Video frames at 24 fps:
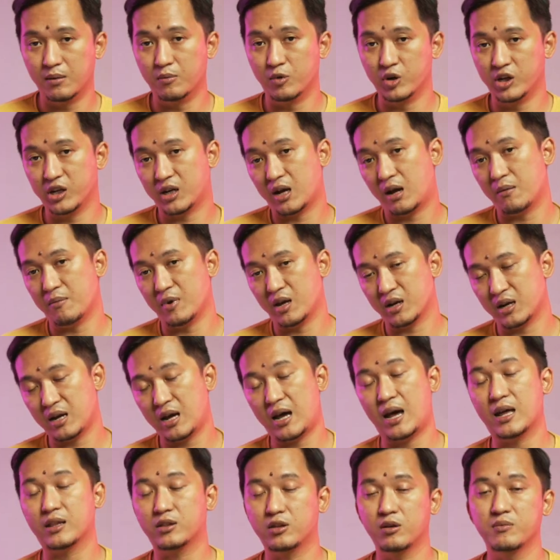body
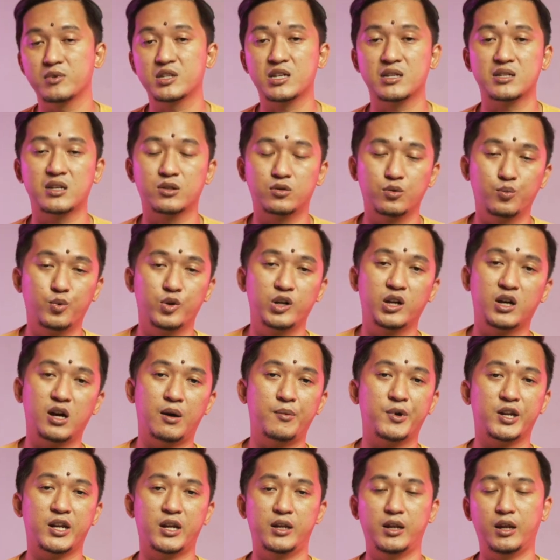kamera atau misalnya satu body
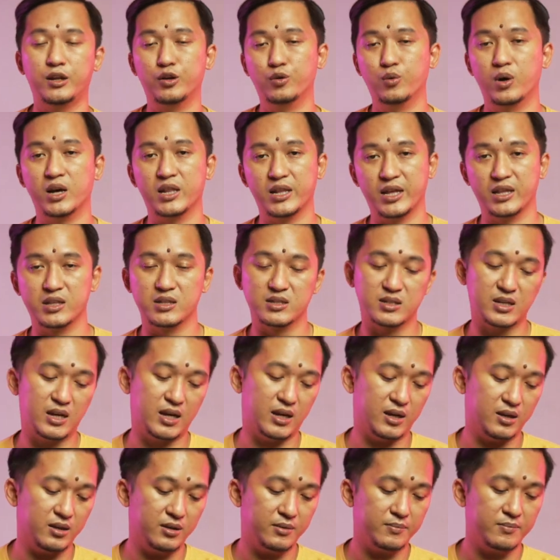kamera dan dua
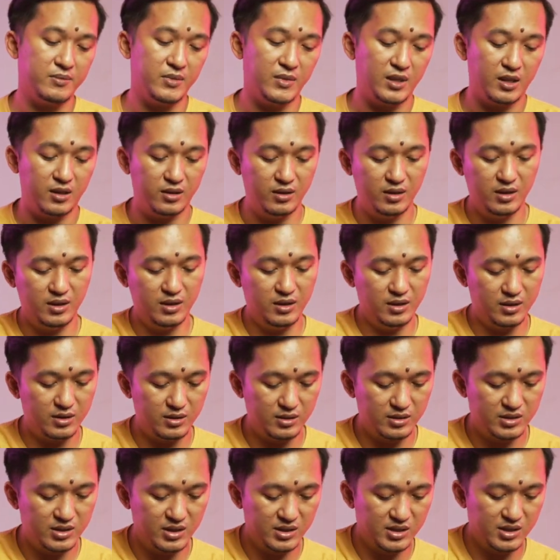lensa di
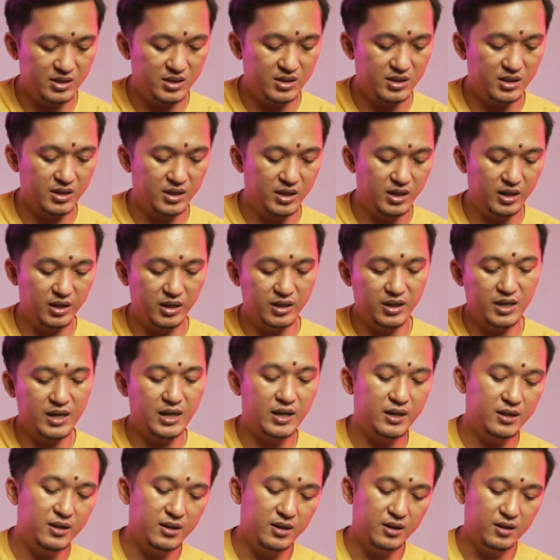sisi-sisi
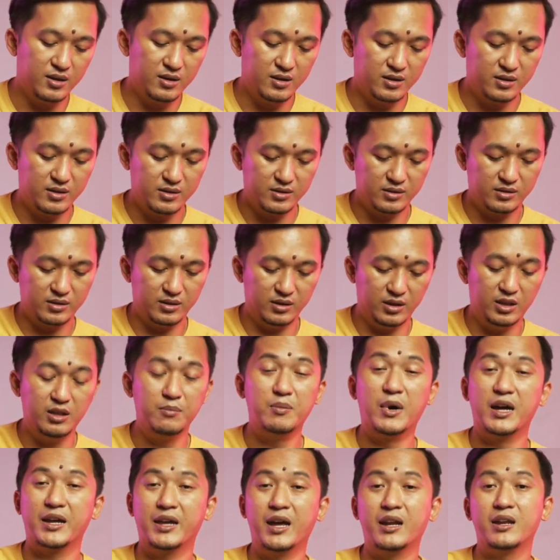kirinya di
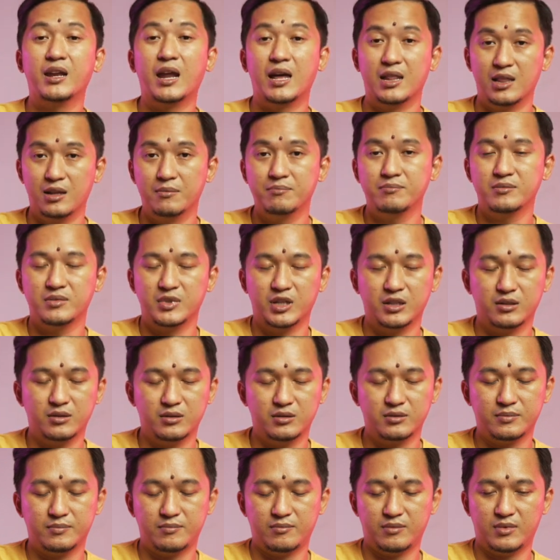bagian dalam
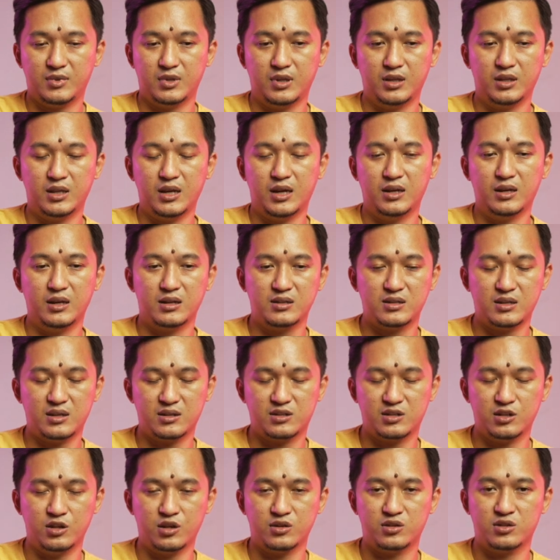gitu ini ada
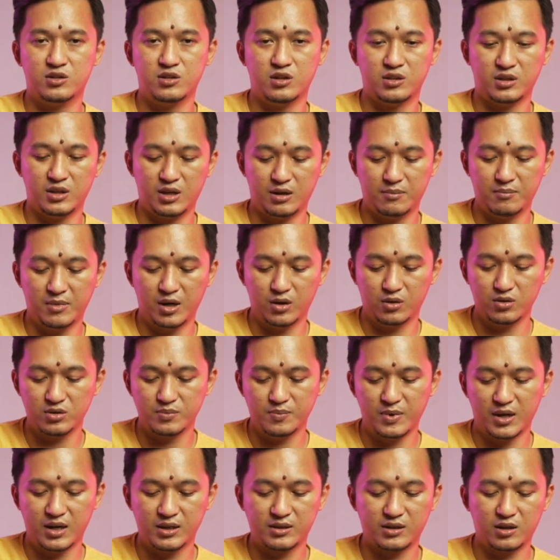slot-slot yang
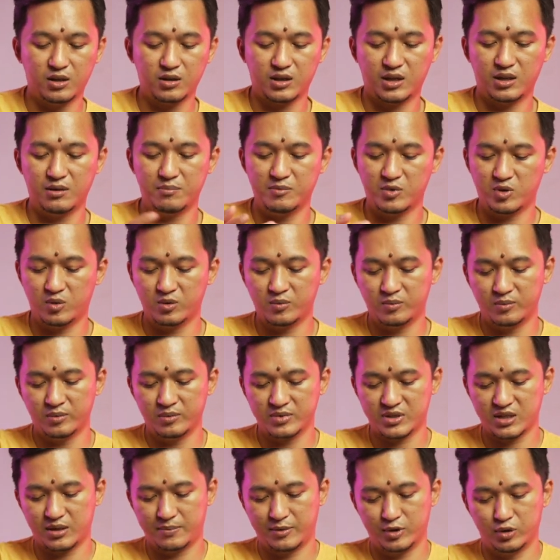bagus banget kalau kalian mau
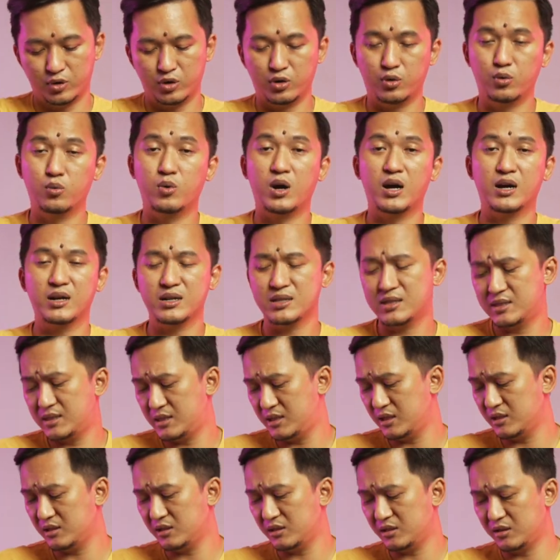sama nor uang
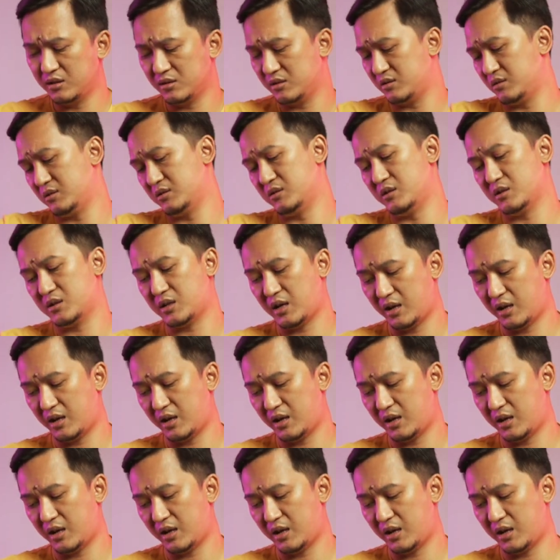kecil terus, terus